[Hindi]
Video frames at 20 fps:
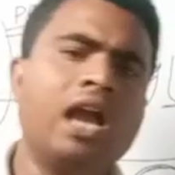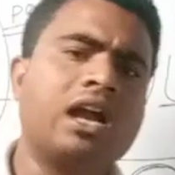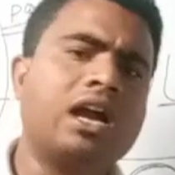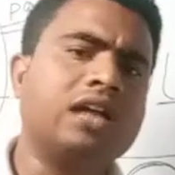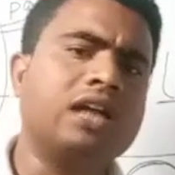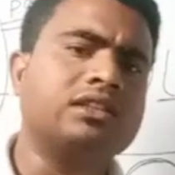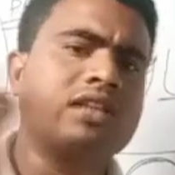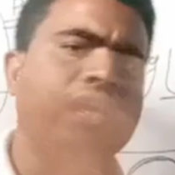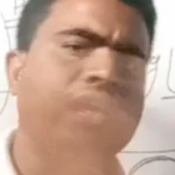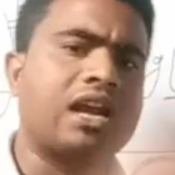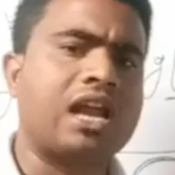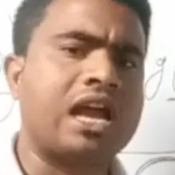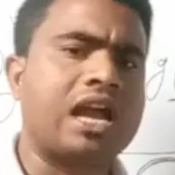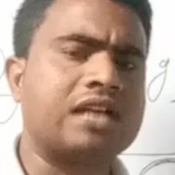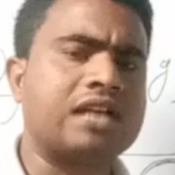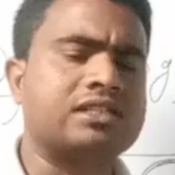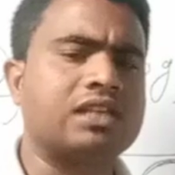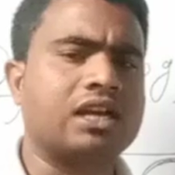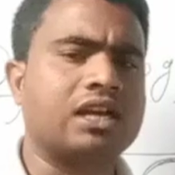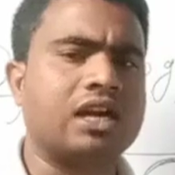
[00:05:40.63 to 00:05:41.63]

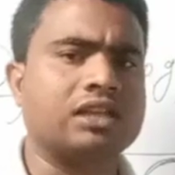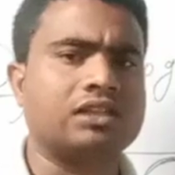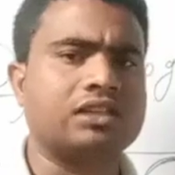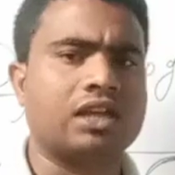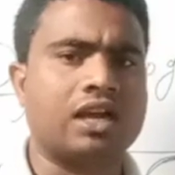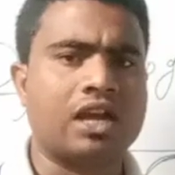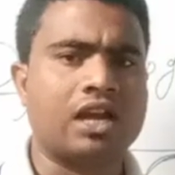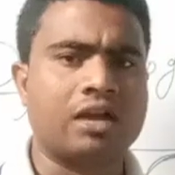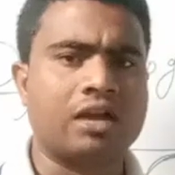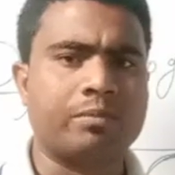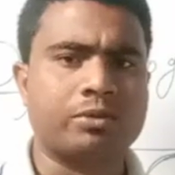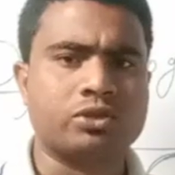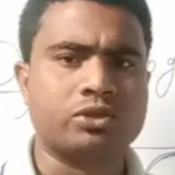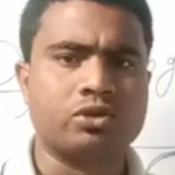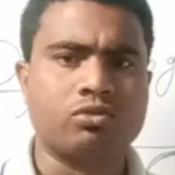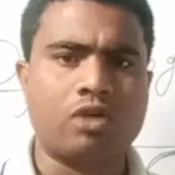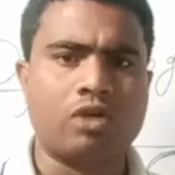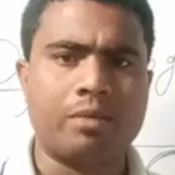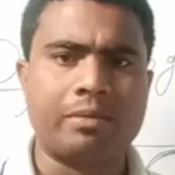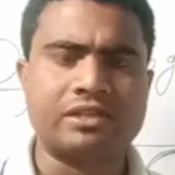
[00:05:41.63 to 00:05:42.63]
खतरनाक से खतरनाक
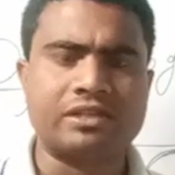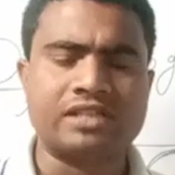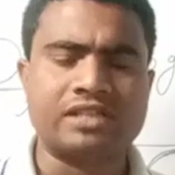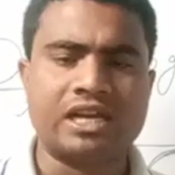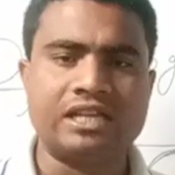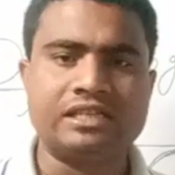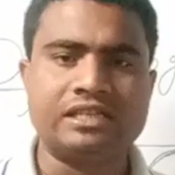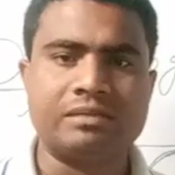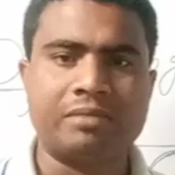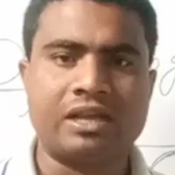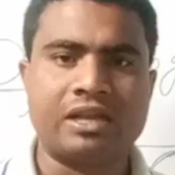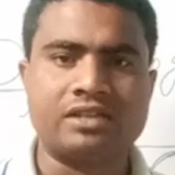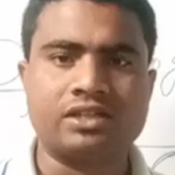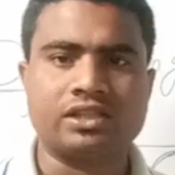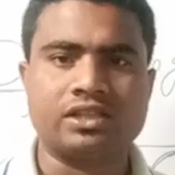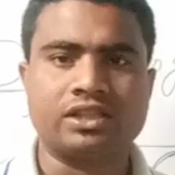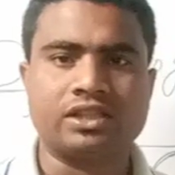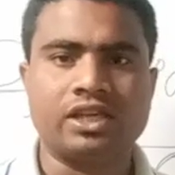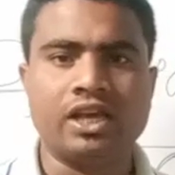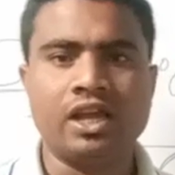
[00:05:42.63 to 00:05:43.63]
प्रश्न को आप आसानी से बना
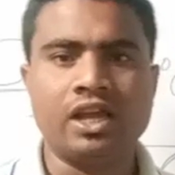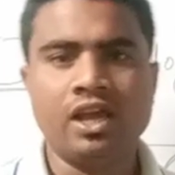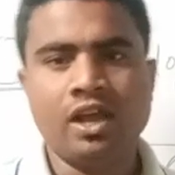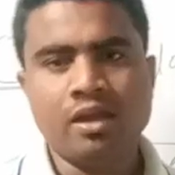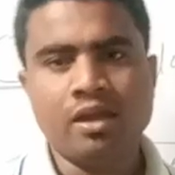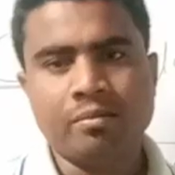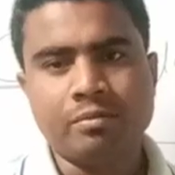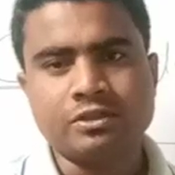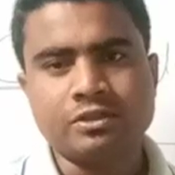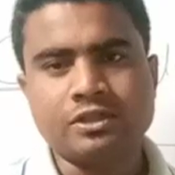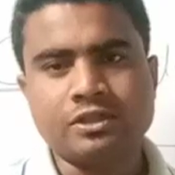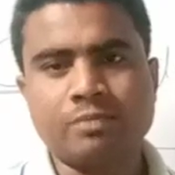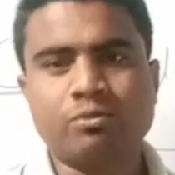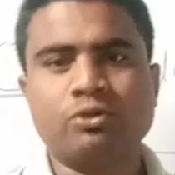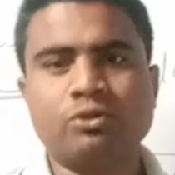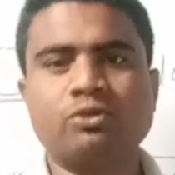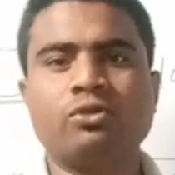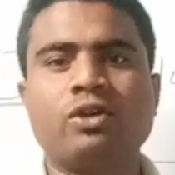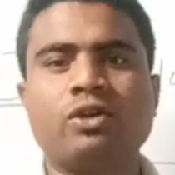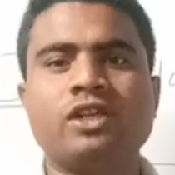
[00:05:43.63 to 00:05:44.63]
सकते हैं बस
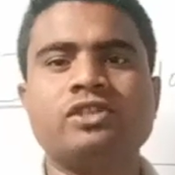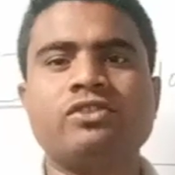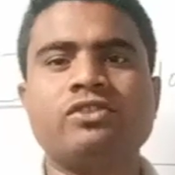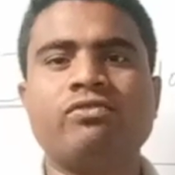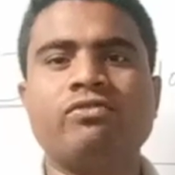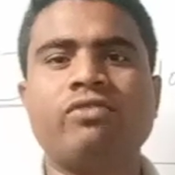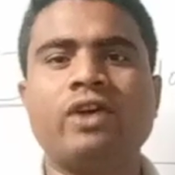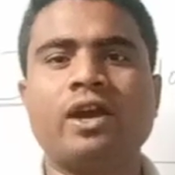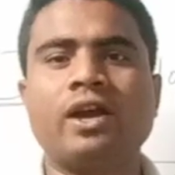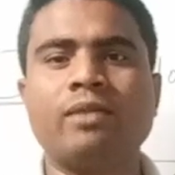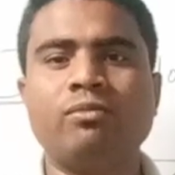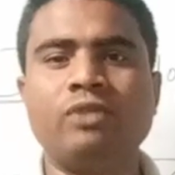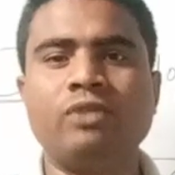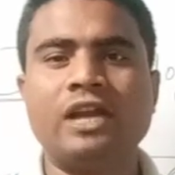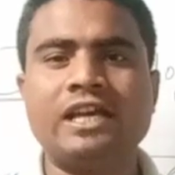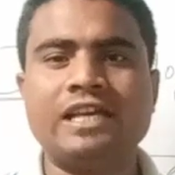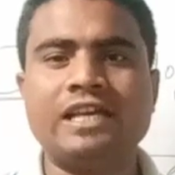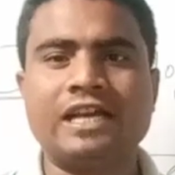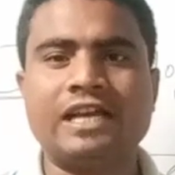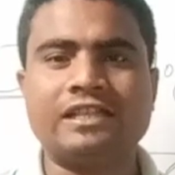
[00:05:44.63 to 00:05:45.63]
आपको थोड़ा सा
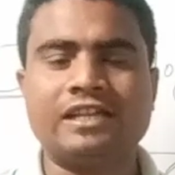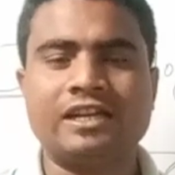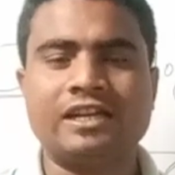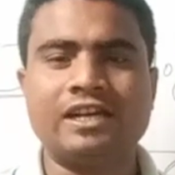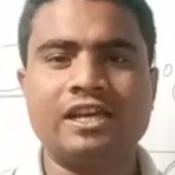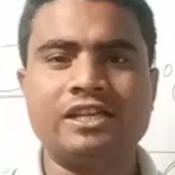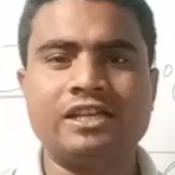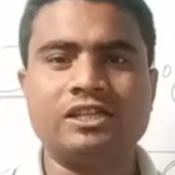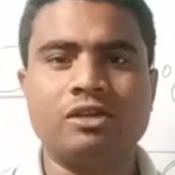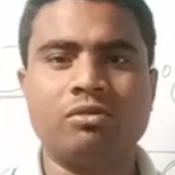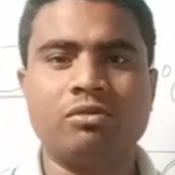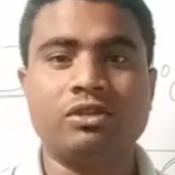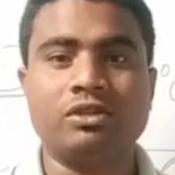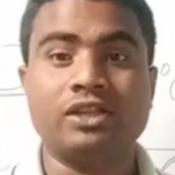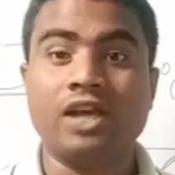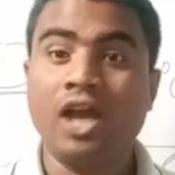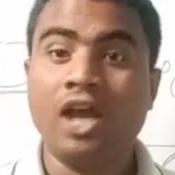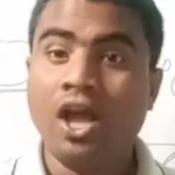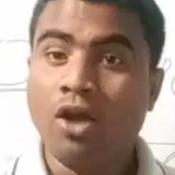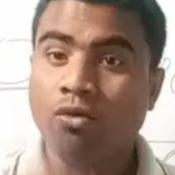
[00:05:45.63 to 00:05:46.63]
फार्मूला याद रखने की जरूरत
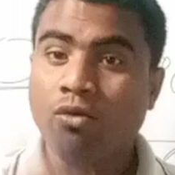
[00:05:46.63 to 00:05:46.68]
है